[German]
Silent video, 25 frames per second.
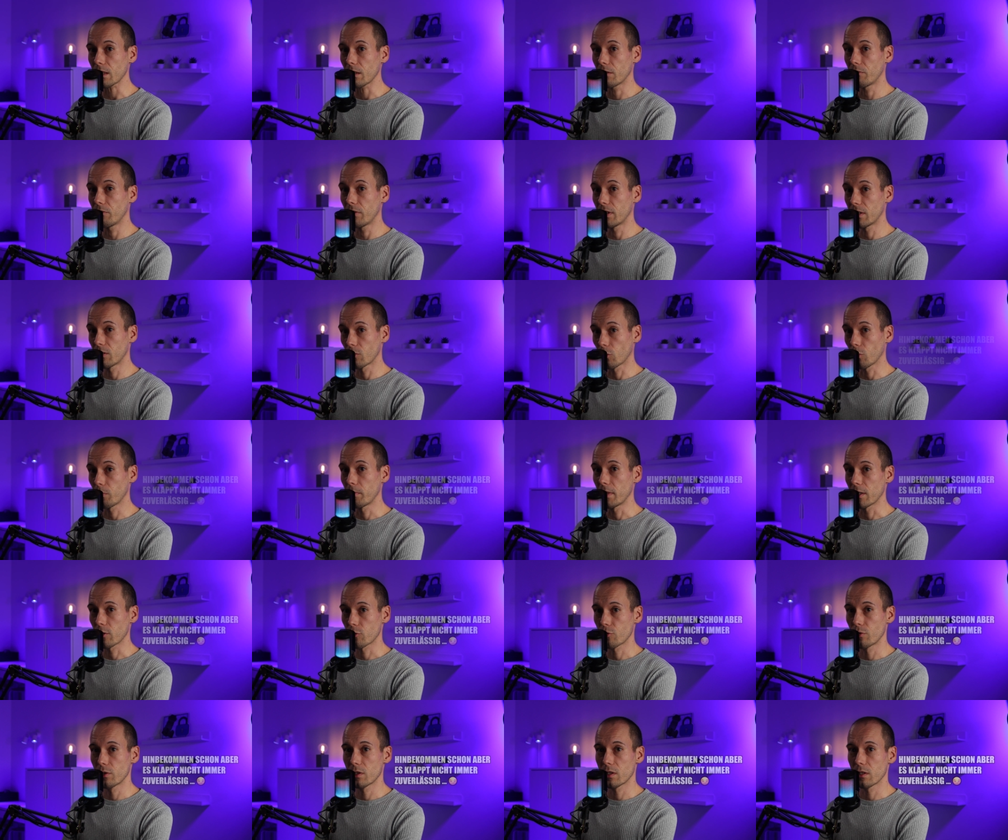wenn noch mehr
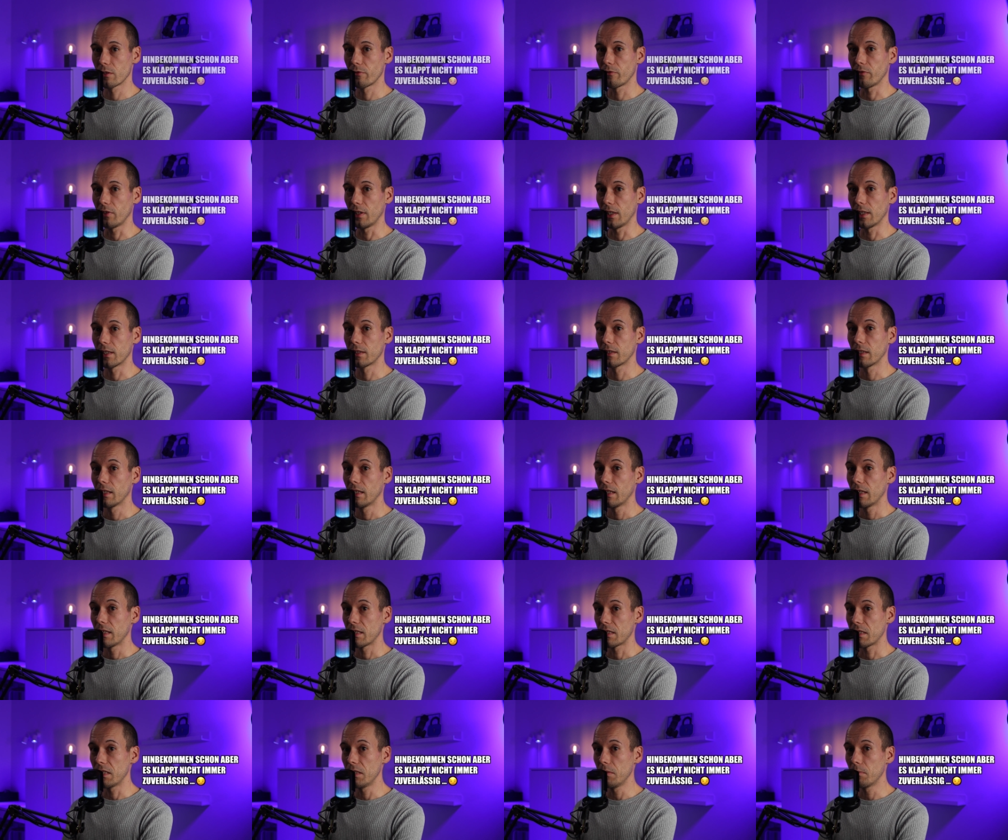Schlüssel fehlen,
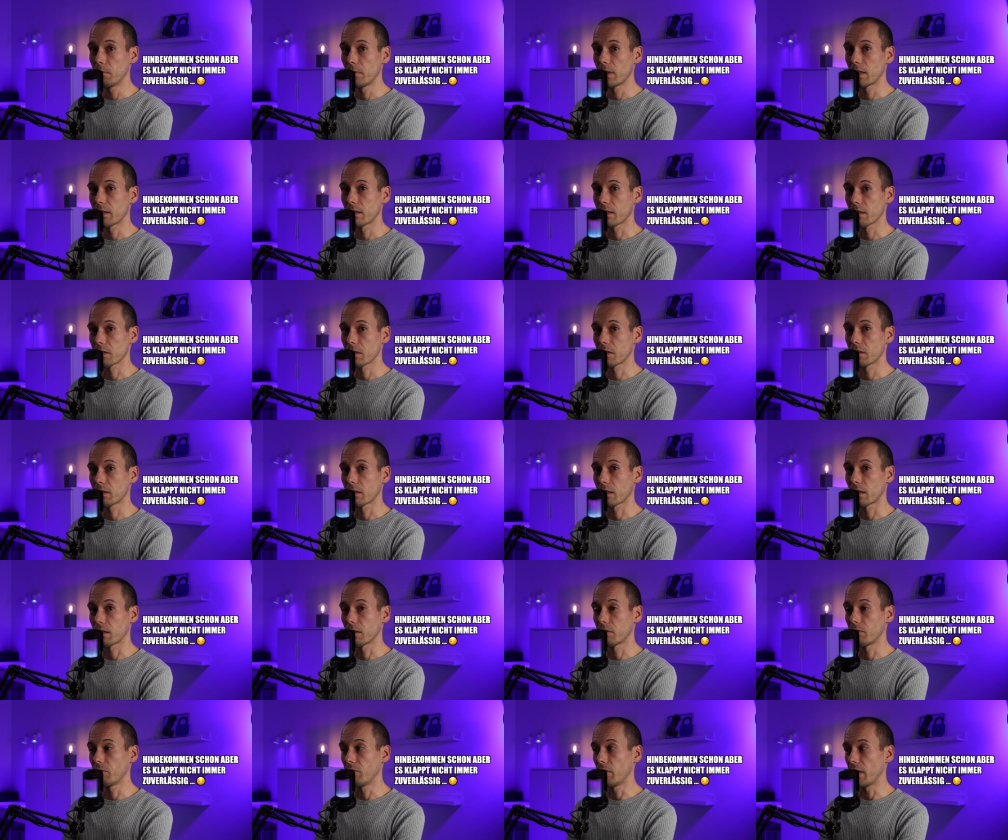sieht man, dass er
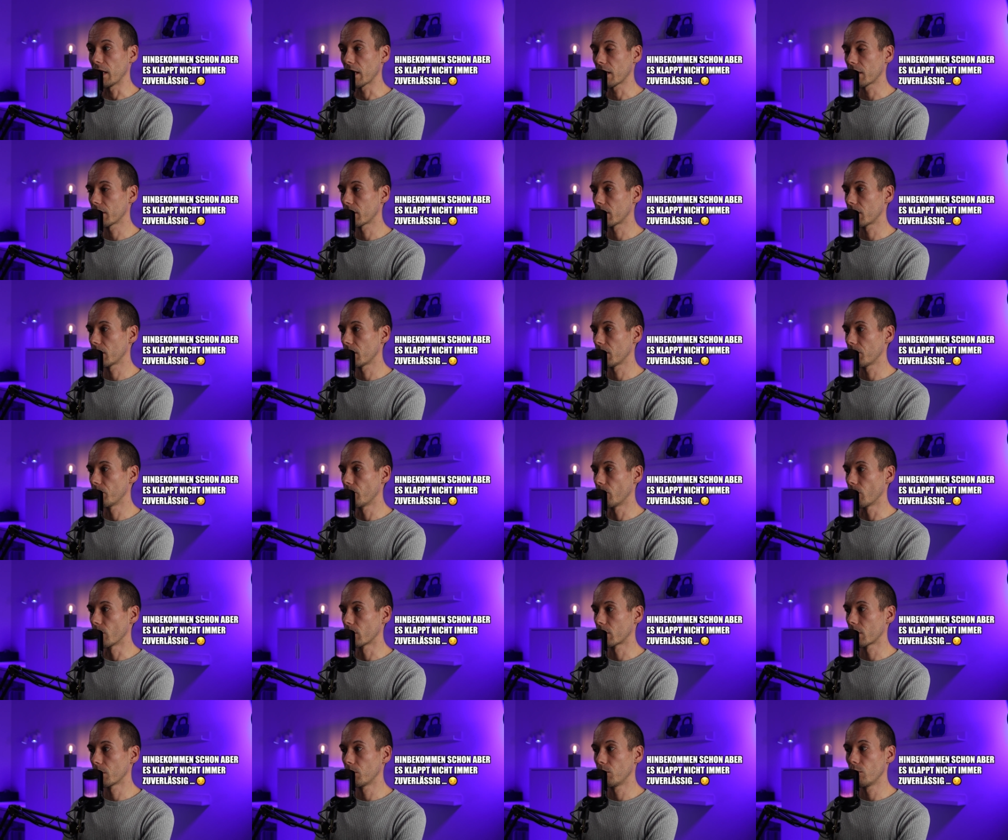dann während dem
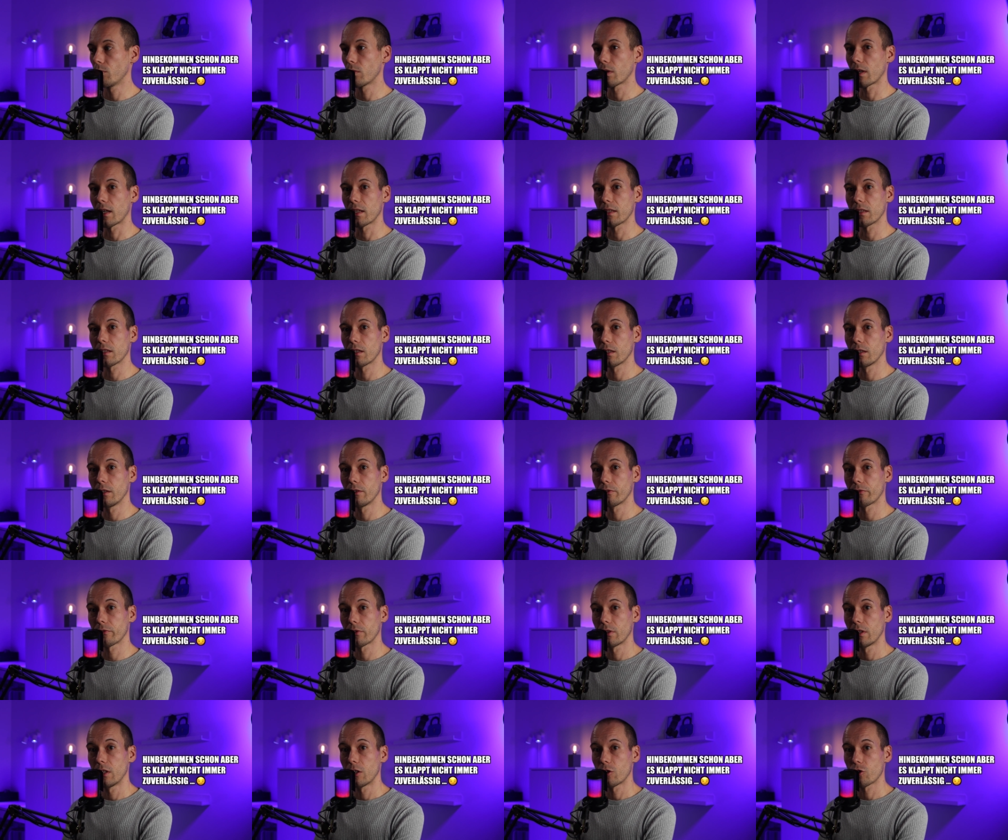
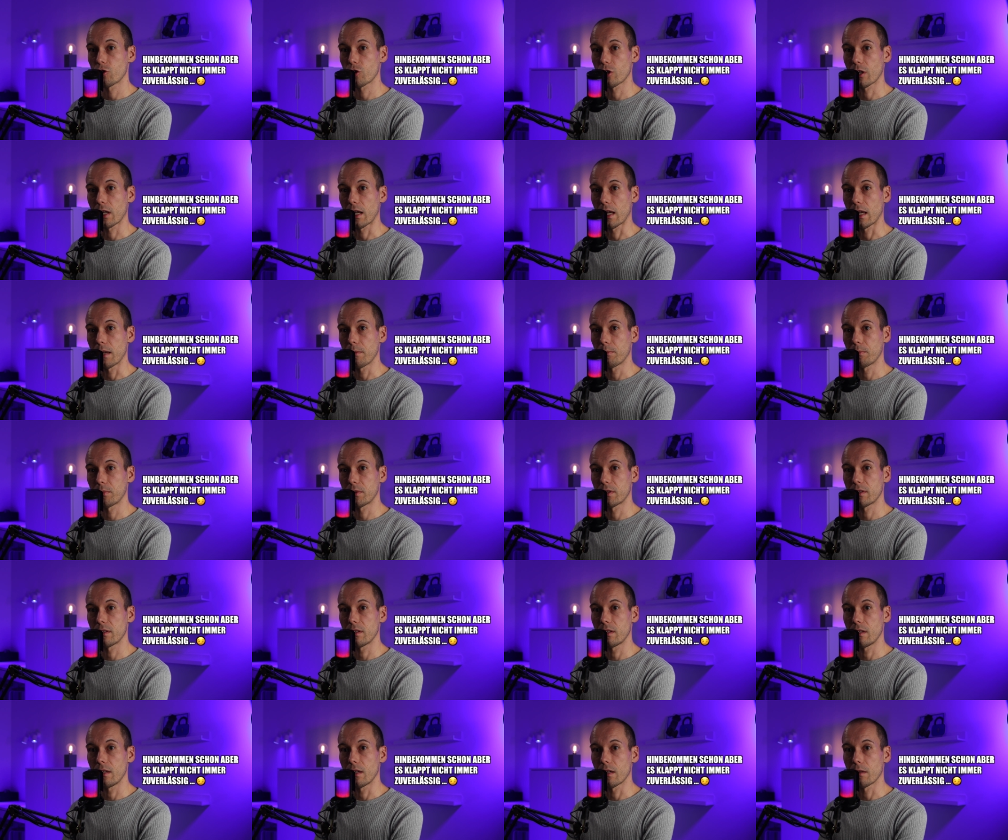Wörterbuchangriff
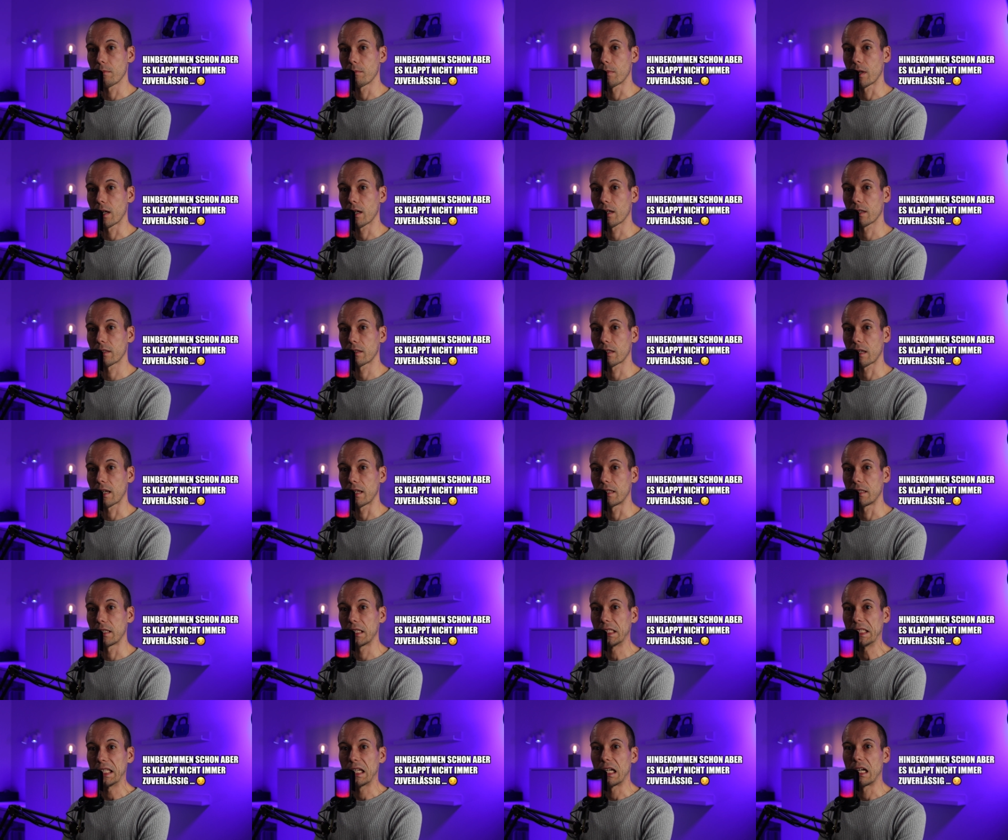schreibt, er macht
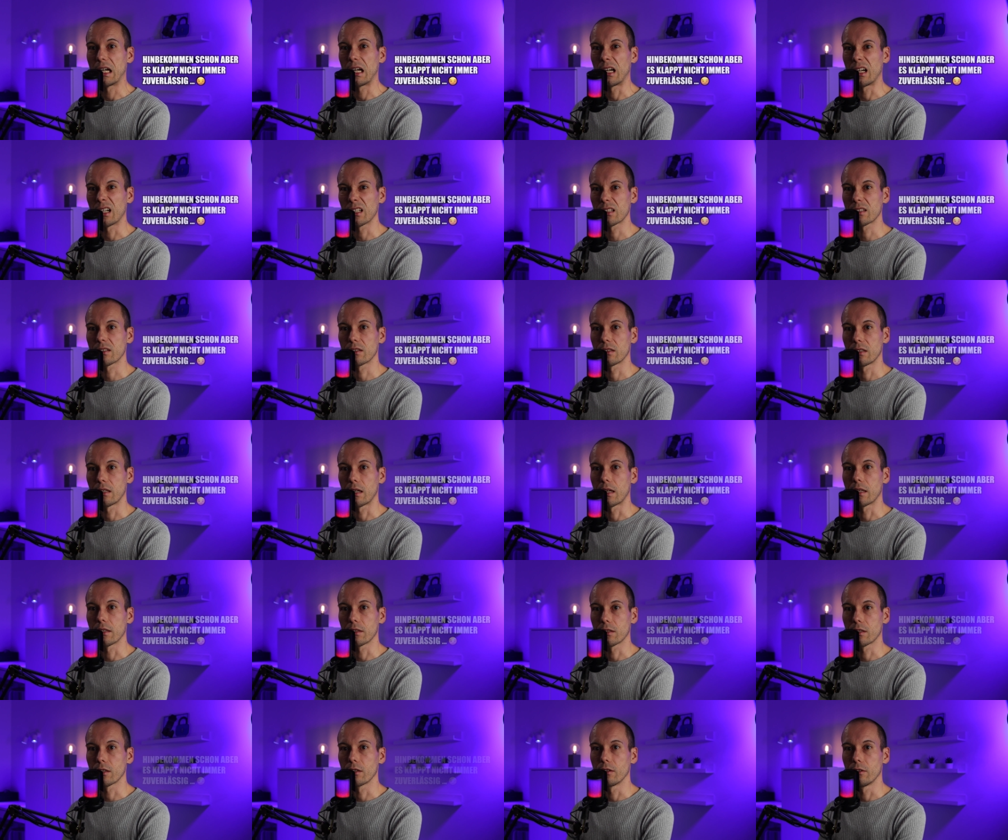einen
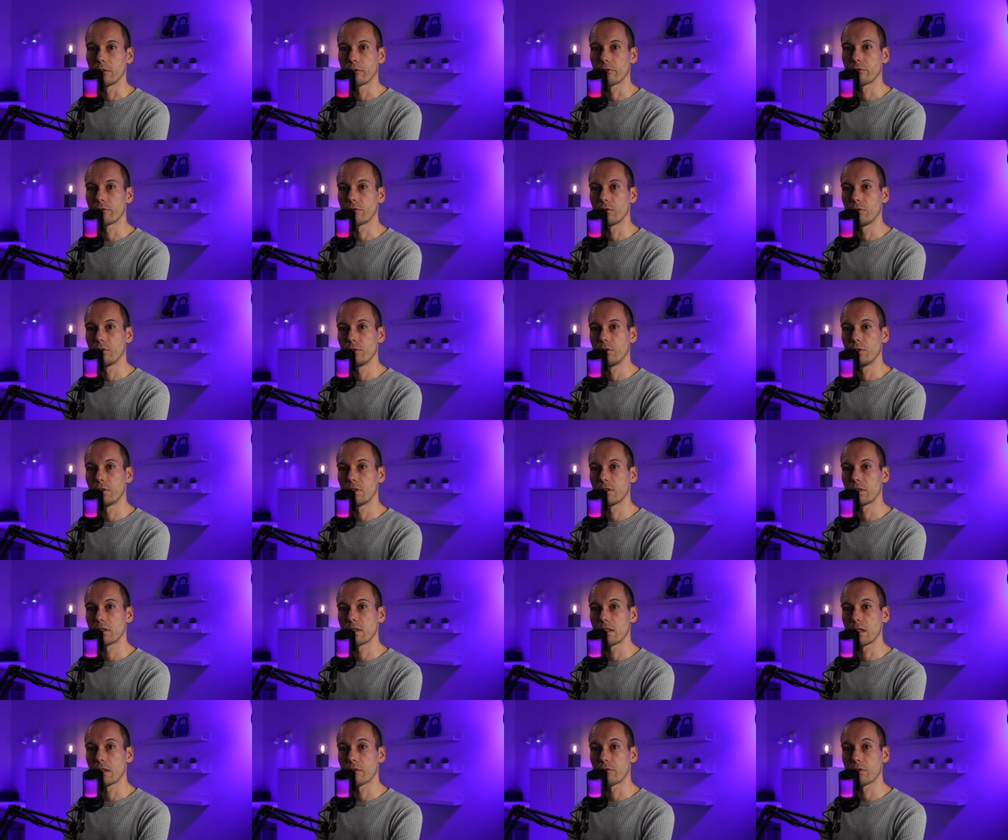Hard-Angriff
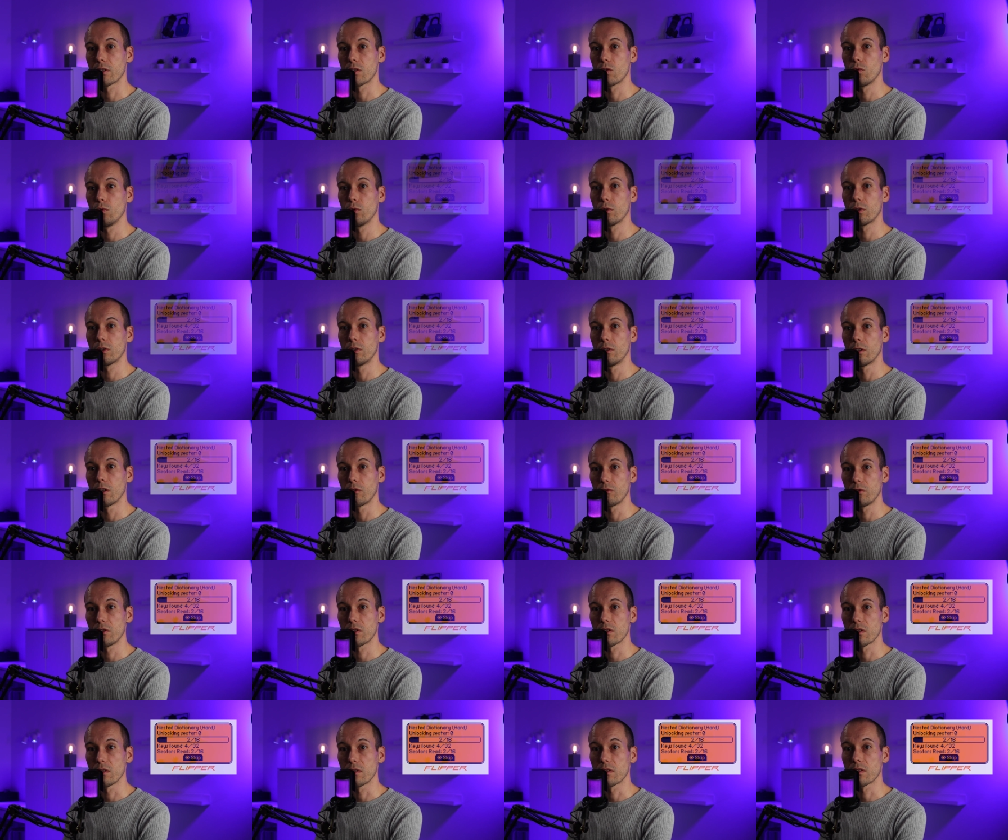und er versucht
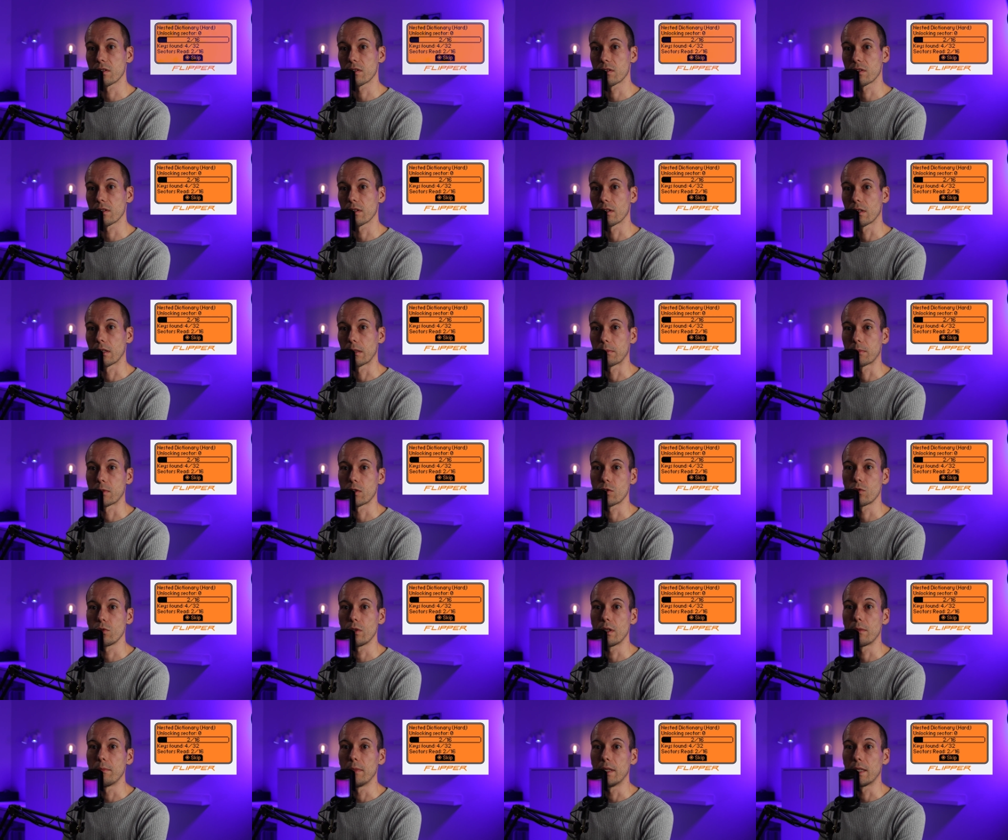Nonces äh,
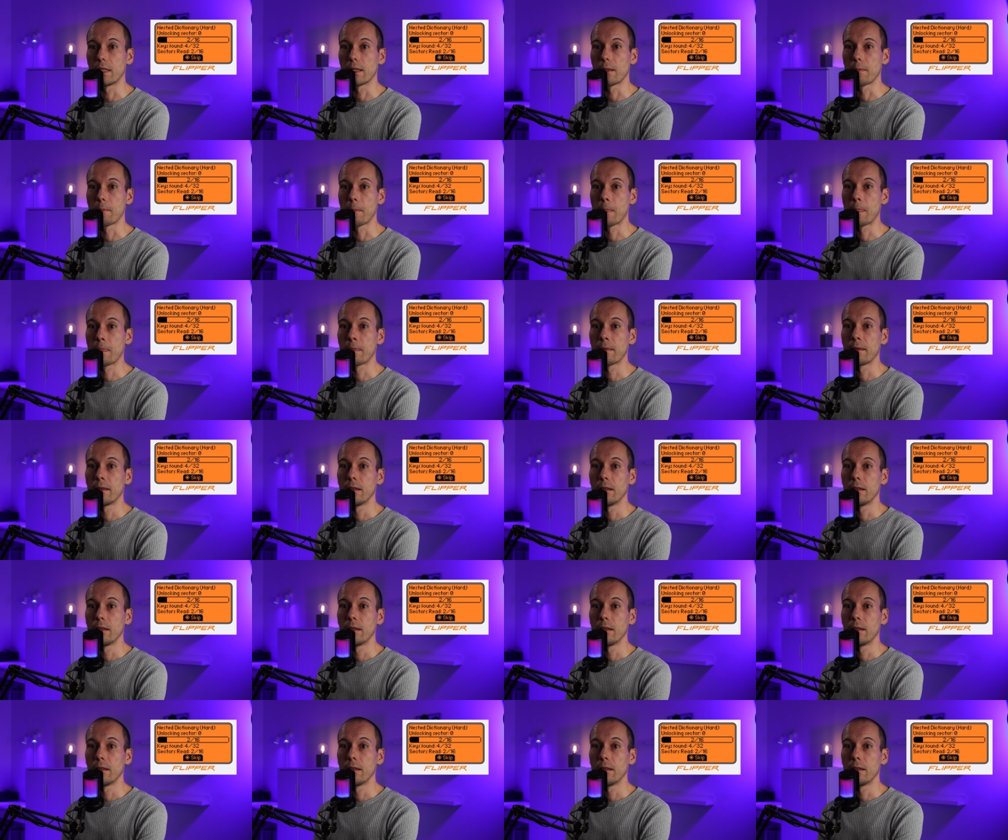zu ermitteln.